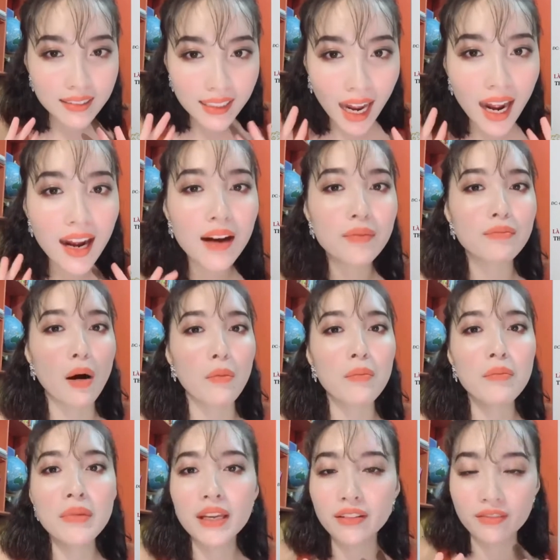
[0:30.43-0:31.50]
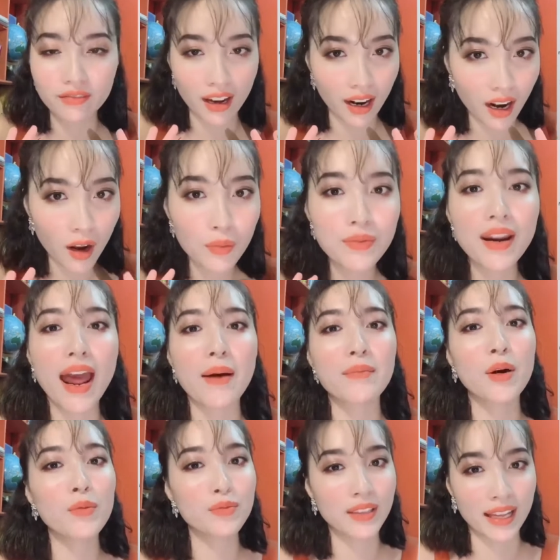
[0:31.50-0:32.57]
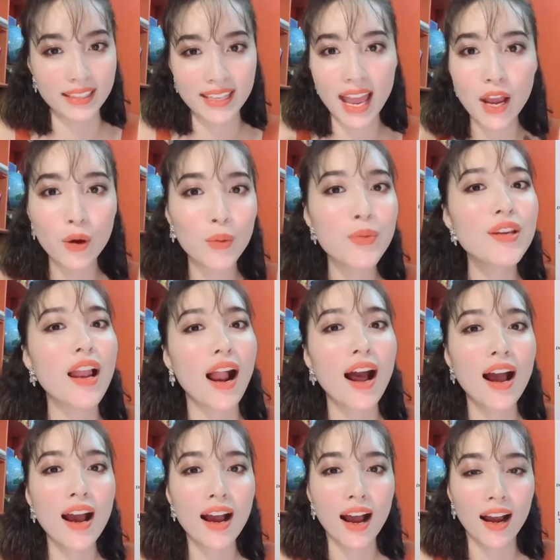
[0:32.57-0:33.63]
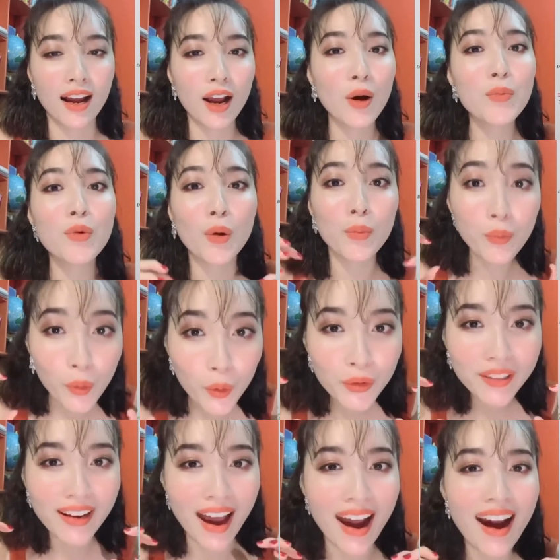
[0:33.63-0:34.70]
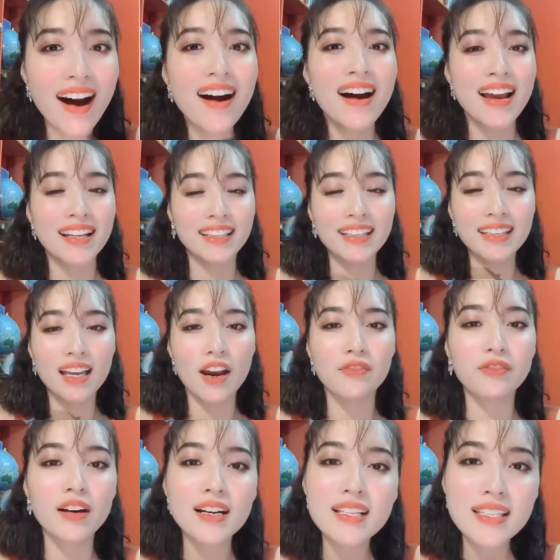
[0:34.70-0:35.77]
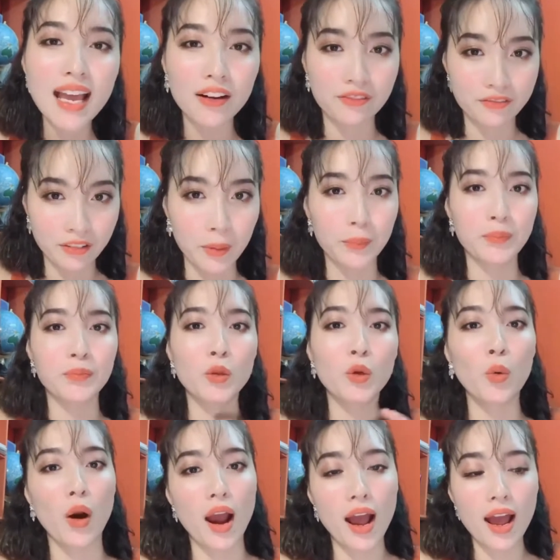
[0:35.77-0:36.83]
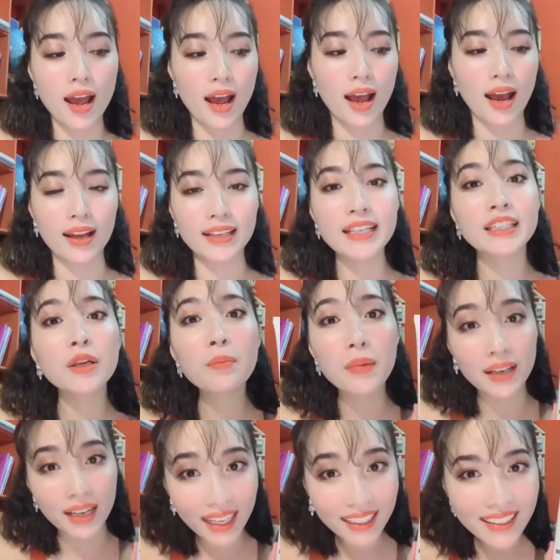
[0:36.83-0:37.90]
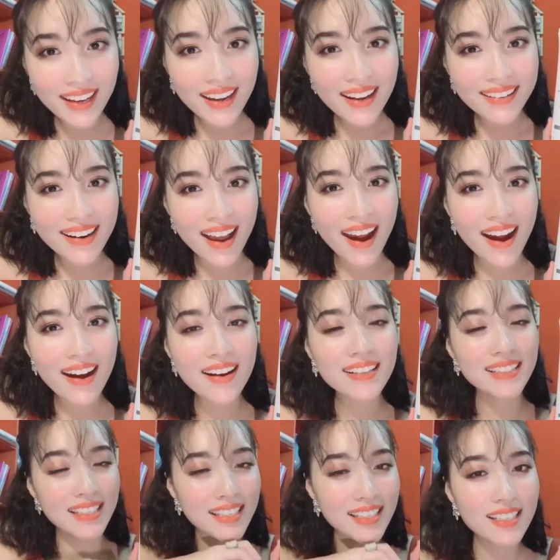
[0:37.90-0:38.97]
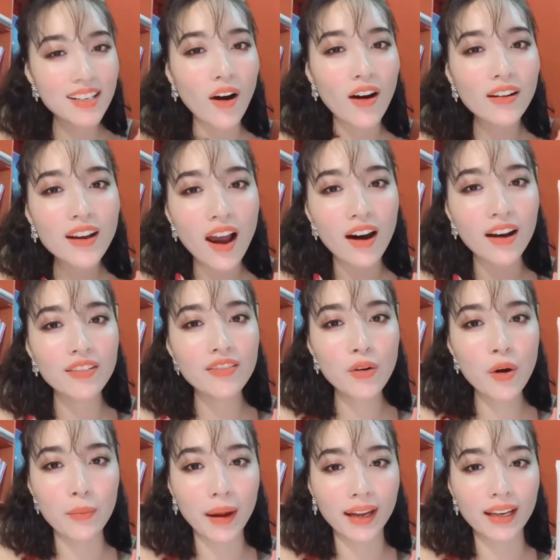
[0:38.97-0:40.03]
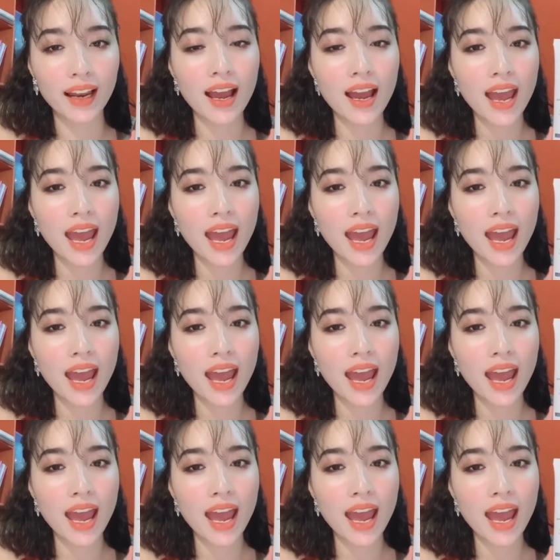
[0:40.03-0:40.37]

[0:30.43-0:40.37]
căng, bóng mịn và không nám, không tàn nhang, cũng như là à, không có mụn đó. Thì với sản phẩm của à, Detox Blanc đó, chị có nói với Hoàng Mai Anh là